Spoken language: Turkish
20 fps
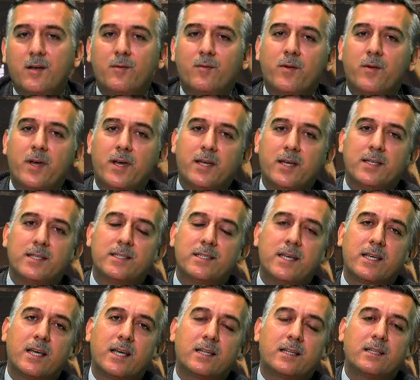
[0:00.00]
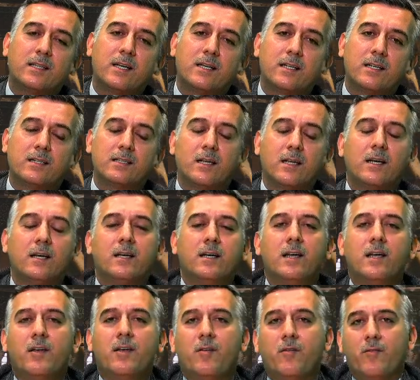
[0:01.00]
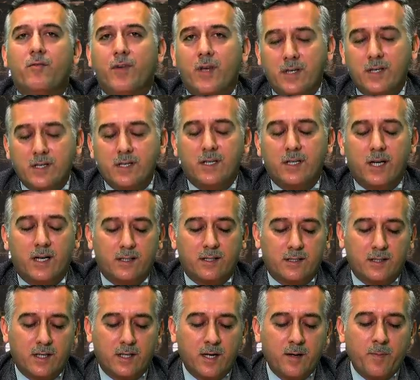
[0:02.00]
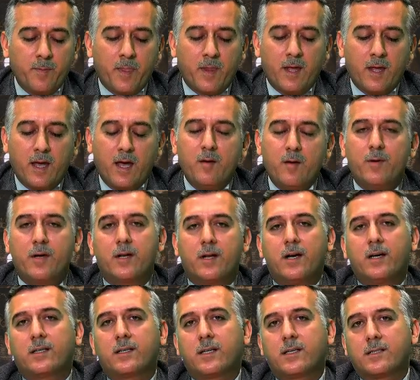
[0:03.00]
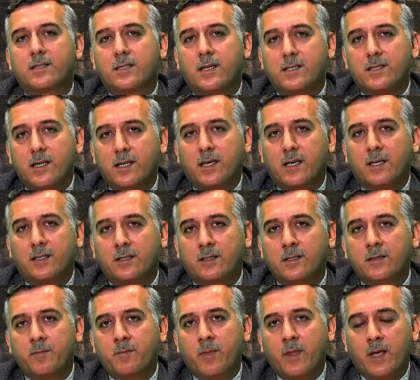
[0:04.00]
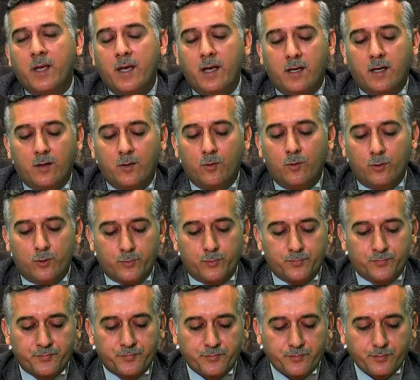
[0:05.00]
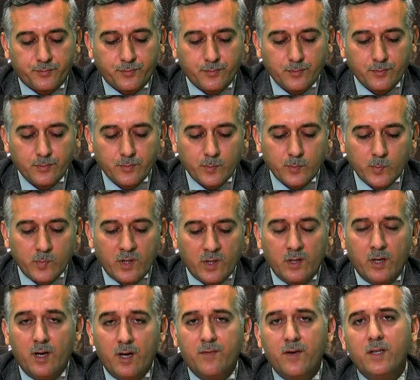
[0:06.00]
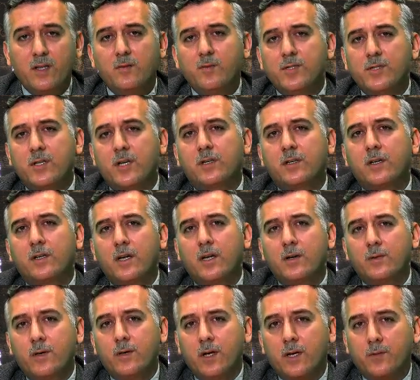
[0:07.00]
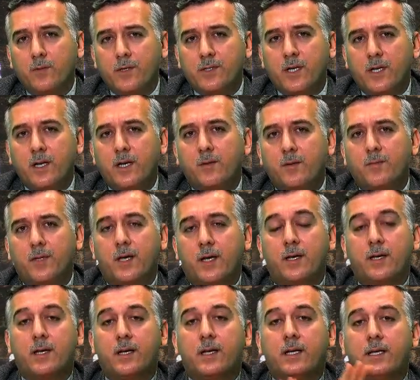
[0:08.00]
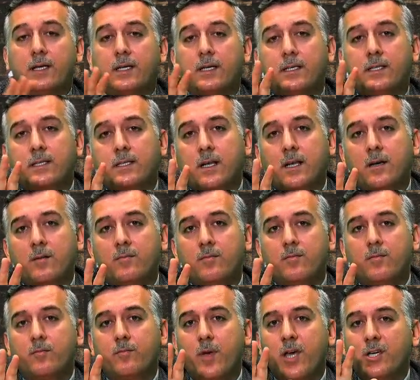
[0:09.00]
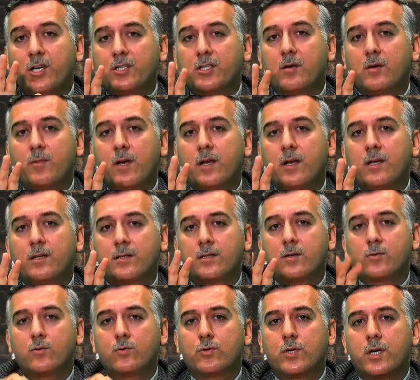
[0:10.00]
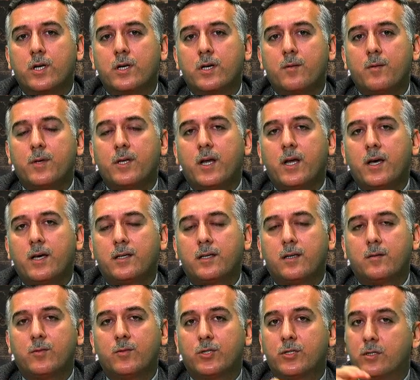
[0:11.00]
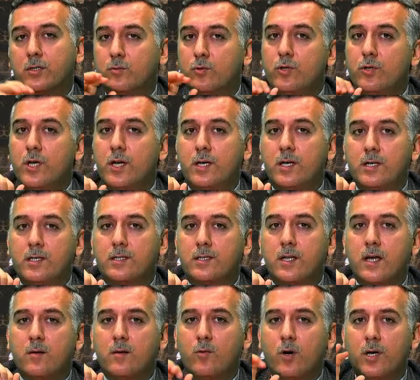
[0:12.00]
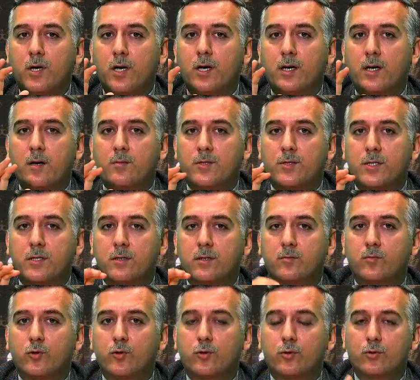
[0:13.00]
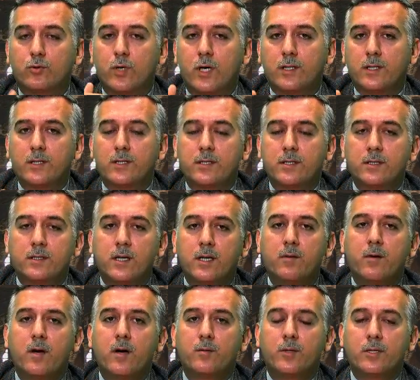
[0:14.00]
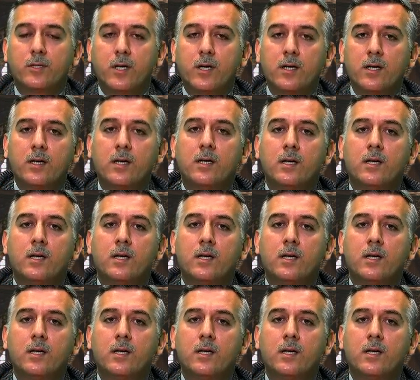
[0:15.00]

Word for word: ve zekatlarını da verirler diye hemen arkasına zekatı ekliyor. Efendimiz sallallahu aleyhi ve sellem de İslam beş temel esas üzerine bina edilmiştir. Bu niyel İslamu ala hamsin buyurduğu hadisin devamında